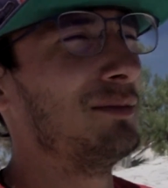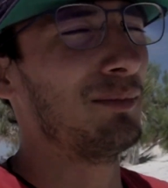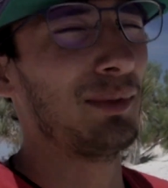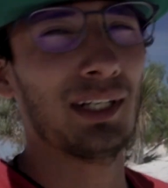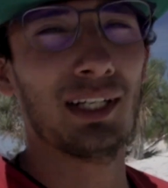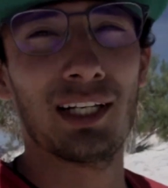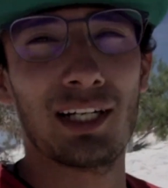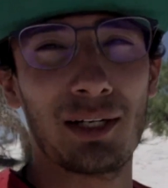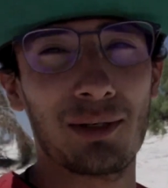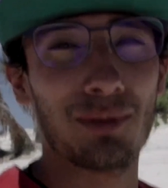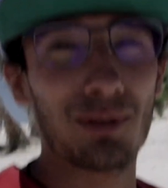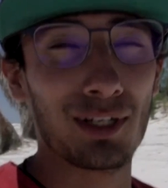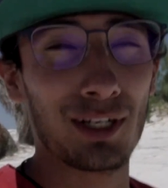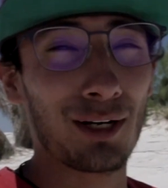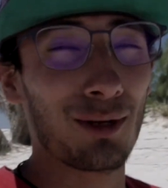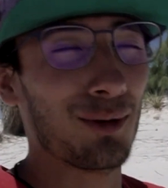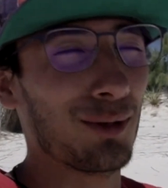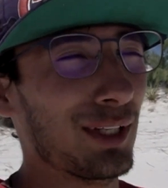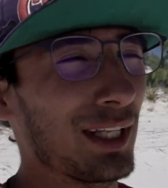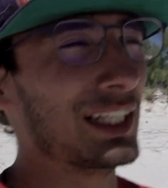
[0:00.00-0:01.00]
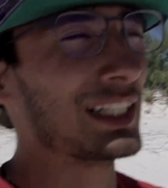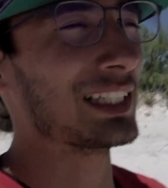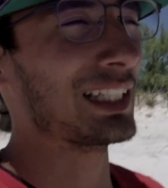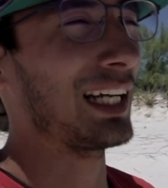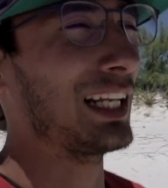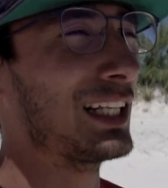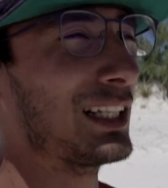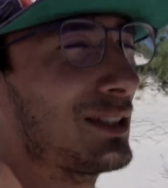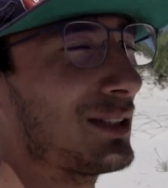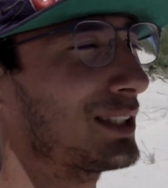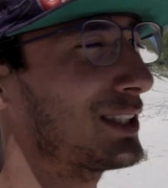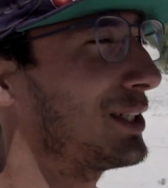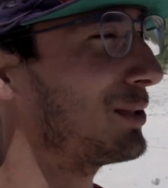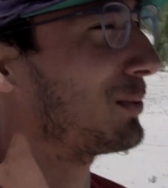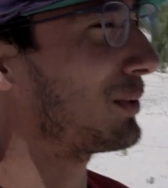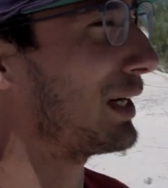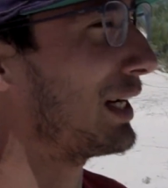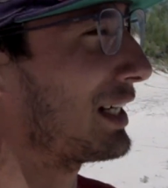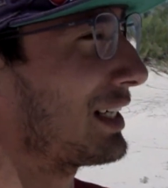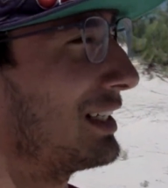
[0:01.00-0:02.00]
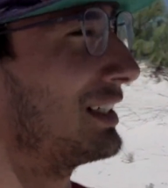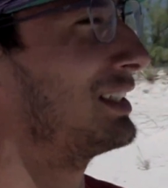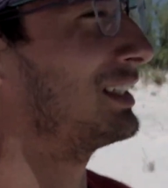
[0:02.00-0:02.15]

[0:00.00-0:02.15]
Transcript: para recorrerlo descalzo este lugar.